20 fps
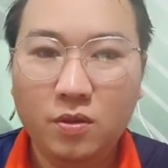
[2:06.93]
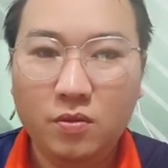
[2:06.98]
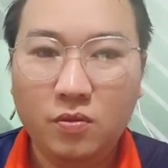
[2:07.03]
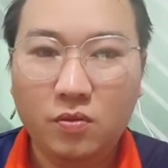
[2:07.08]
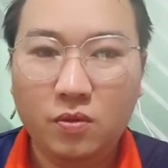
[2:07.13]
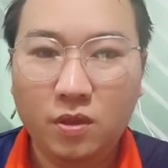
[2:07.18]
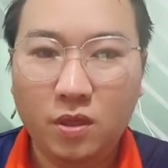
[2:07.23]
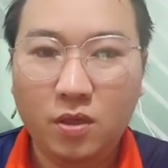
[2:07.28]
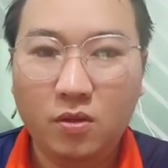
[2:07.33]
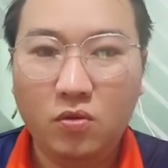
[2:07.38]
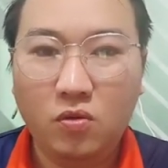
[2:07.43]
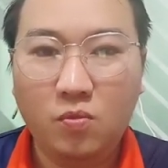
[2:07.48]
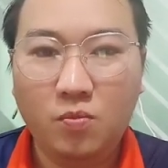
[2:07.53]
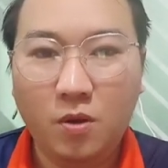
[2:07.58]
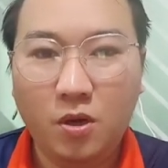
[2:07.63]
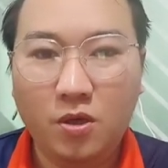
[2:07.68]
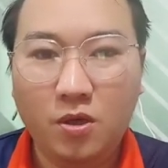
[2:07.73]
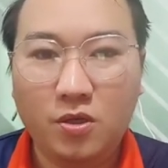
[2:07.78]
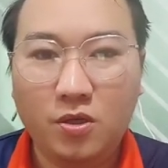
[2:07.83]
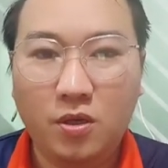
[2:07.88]
tụi giờ tụi
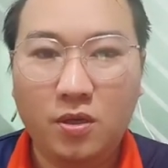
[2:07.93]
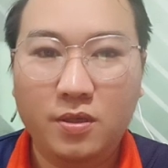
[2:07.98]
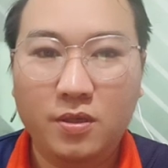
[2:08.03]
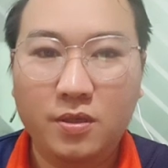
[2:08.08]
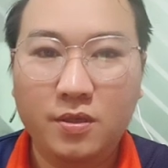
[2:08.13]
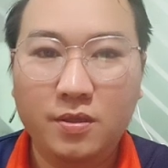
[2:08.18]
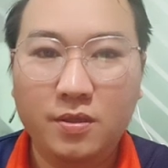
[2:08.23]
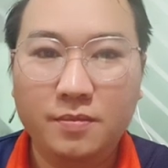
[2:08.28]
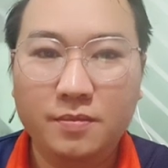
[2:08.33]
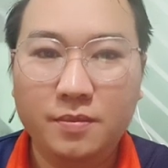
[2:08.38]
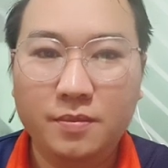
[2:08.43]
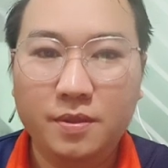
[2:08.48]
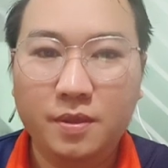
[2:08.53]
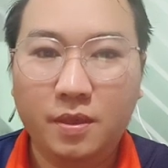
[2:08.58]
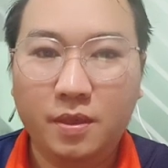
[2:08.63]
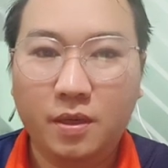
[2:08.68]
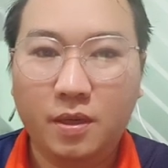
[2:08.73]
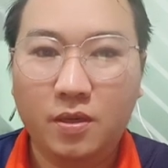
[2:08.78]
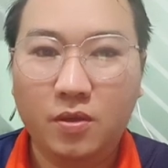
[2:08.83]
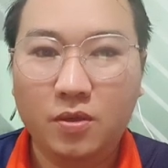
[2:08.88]
bò rõ chứ
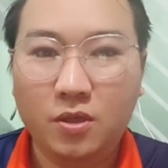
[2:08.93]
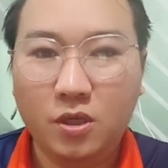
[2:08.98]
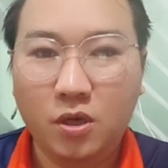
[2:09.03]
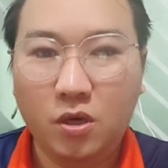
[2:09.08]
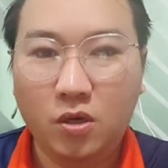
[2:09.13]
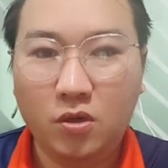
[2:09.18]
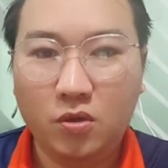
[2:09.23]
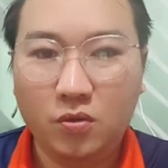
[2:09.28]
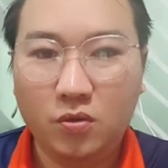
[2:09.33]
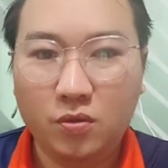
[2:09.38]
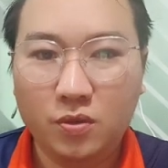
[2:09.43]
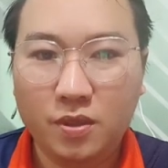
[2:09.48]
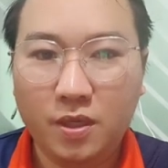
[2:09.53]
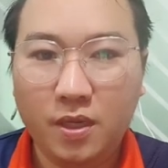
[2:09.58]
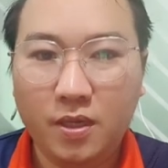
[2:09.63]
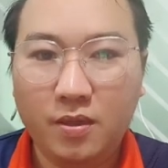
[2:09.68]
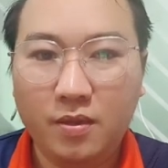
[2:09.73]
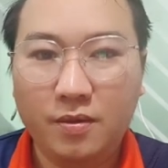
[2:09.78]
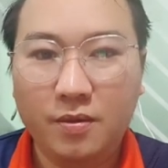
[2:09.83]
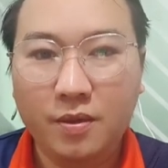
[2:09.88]
chỉ lấy chiều dùng
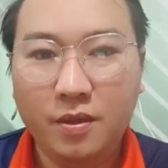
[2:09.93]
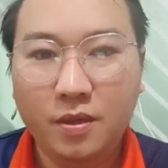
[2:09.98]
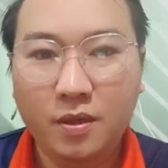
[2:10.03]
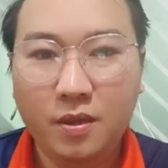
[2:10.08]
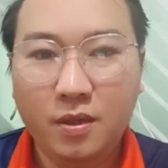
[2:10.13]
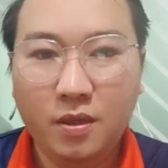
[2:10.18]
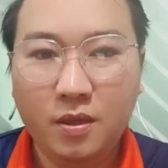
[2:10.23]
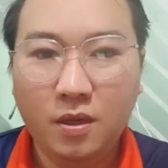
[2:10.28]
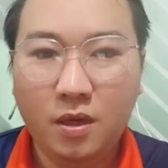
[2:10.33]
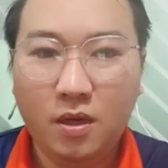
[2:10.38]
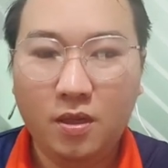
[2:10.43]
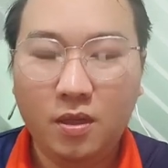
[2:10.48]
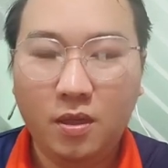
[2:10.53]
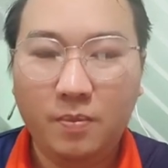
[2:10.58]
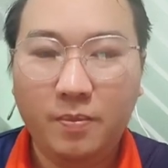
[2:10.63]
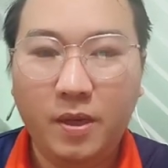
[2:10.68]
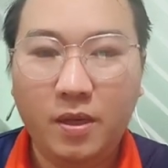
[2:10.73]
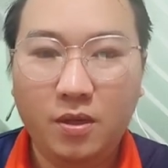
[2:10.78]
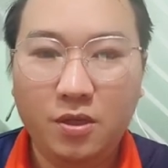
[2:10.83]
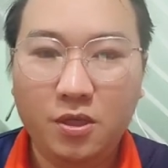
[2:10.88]
sai nhở à đỡ
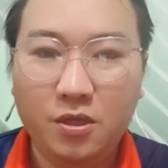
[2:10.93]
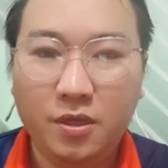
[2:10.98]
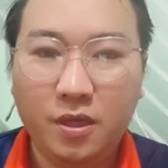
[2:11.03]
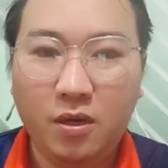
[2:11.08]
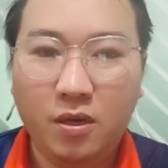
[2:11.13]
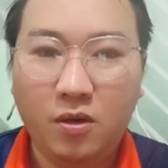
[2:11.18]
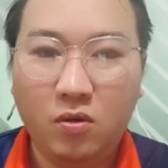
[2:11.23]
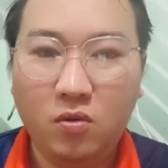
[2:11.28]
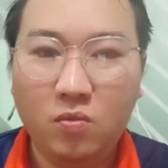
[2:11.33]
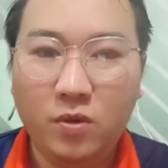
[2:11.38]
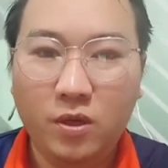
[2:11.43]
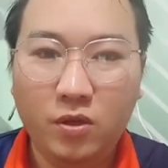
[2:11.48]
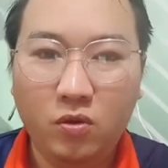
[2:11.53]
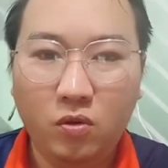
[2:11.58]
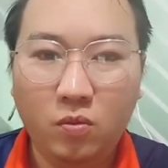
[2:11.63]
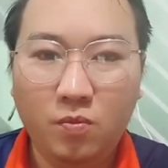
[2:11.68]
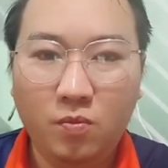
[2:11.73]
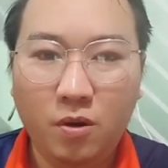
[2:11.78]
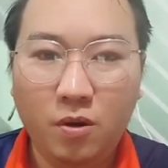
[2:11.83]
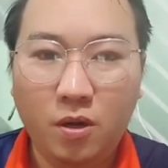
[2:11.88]
bên nó chỉ để là cú mấy
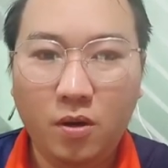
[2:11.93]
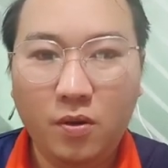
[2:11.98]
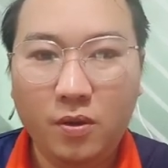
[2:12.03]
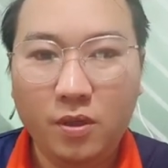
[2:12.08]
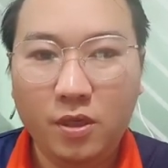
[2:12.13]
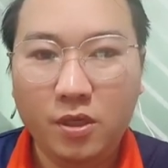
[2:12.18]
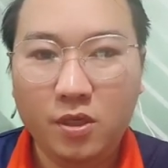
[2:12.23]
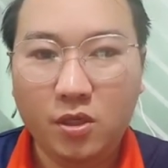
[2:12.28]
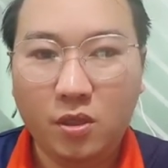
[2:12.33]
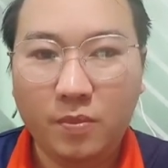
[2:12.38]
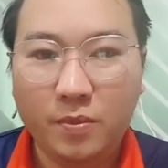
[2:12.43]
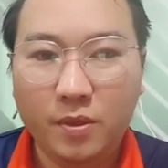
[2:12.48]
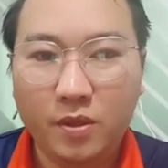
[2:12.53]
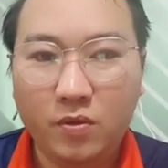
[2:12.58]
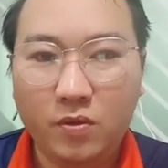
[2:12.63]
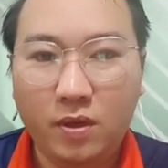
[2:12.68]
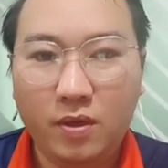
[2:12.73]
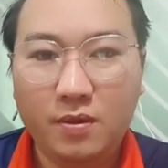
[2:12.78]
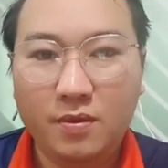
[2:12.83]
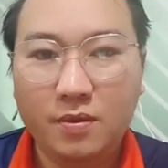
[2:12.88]
tụi bò nửa rõ mình
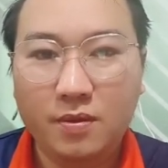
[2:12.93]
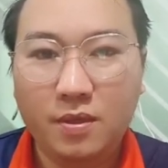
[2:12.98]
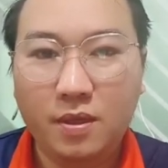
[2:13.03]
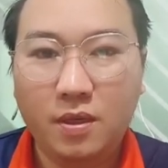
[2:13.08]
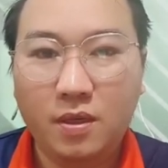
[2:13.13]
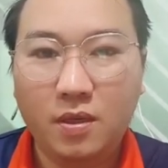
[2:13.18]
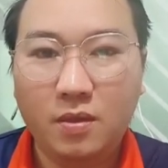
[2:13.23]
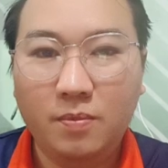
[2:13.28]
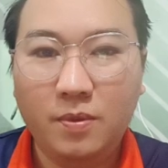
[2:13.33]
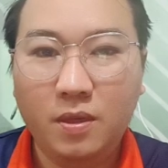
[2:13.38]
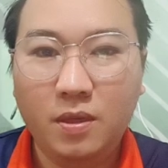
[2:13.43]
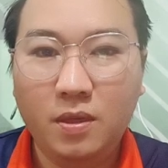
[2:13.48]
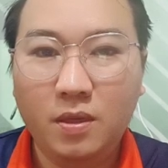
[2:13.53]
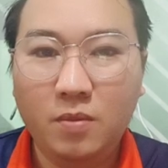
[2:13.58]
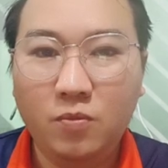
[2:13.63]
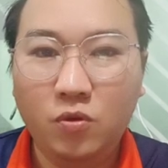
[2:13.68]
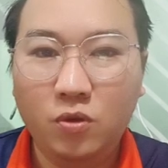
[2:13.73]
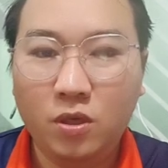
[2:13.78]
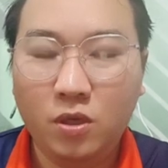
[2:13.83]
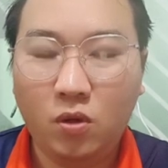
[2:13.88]
nhậu chỉ nửa
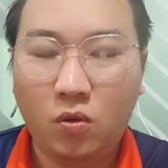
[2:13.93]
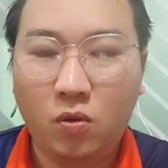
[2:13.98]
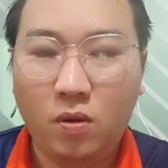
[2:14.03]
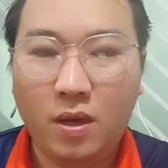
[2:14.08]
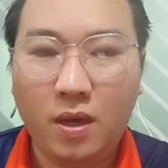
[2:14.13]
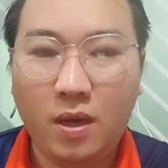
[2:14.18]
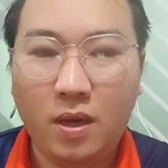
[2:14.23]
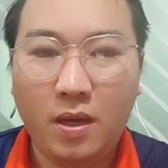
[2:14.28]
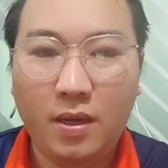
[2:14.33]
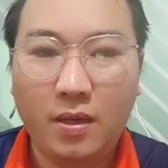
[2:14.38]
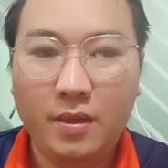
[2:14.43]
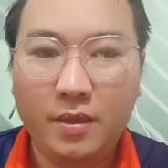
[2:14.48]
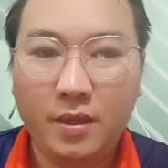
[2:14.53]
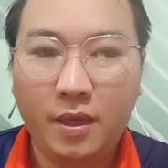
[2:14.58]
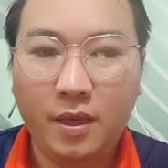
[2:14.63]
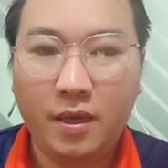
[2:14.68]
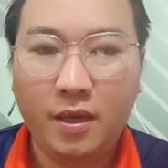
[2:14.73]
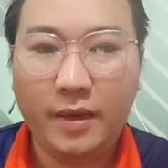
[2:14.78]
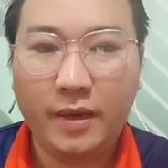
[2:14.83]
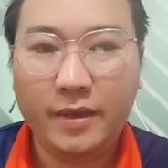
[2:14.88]
phi một chậu cái
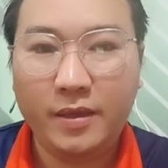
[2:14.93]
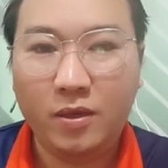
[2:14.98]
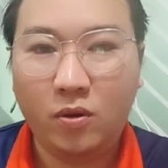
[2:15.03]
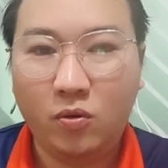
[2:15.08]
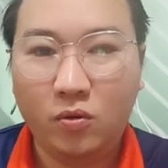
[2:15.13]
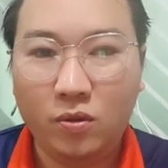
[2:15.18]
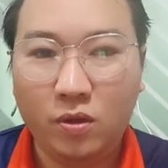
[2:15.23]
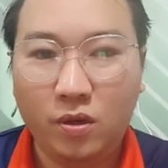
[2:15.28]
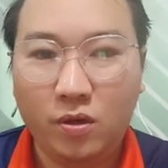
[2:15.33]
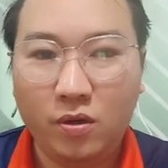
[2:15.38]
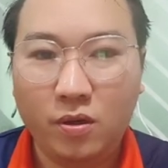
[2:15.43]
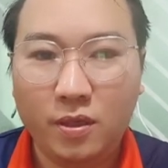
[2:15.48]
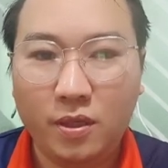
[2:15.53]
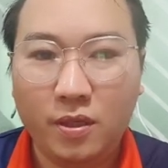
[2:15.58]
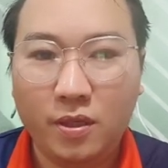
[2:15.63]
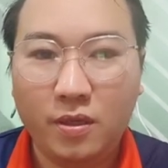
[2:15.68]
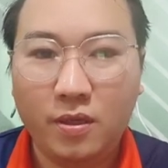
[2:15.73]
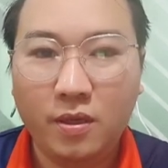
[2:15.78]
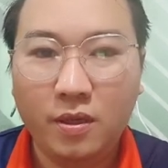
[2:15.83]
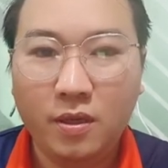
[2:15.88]
để cái tàu út đó
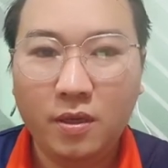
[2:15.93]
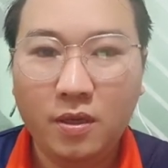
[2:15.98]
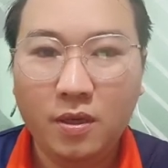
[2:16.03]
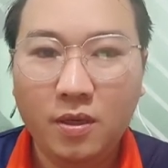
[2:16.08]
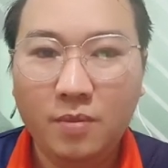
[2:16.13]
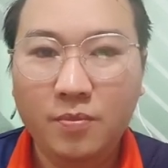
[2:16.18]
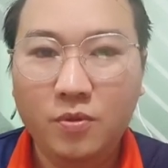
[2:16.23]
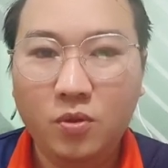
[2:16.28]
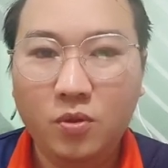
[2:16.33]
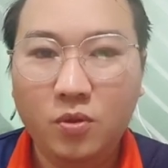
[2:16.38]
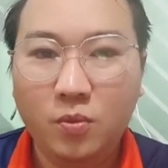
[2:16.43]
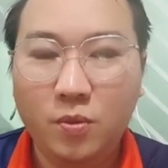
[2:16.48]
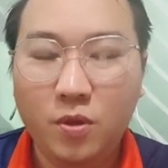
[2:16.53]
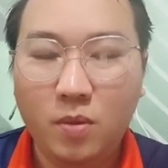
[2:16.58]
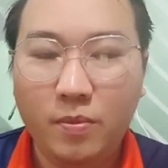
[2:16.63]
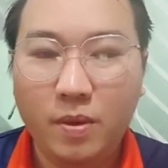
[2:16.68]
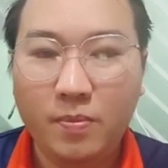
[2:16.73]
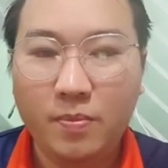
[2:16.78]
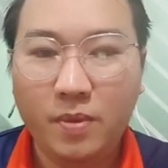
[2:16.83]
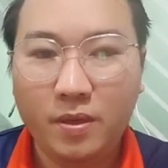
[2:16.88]
chỉ tụi mình
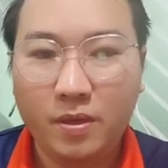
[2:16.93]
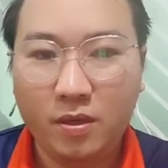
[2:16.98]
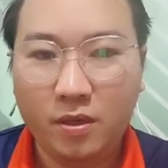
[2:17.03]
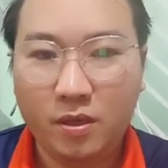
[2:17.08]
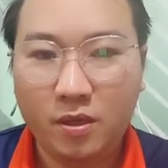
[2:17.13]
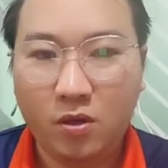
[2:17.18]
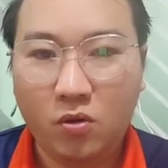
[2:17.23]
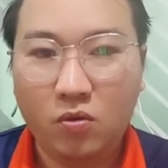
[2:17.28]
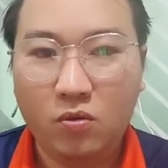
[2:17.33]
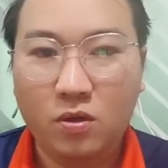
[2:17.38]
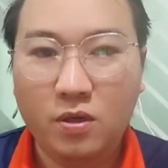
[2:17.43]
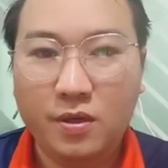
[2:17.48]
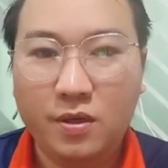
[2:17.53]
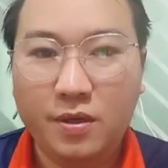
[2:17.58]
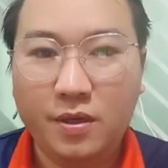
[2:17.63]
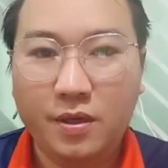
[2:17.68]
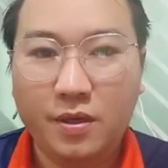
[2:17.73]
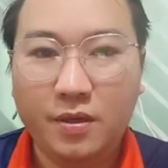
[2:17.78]
nhậu mẹ mẹ chỉ chậu nửa chỉ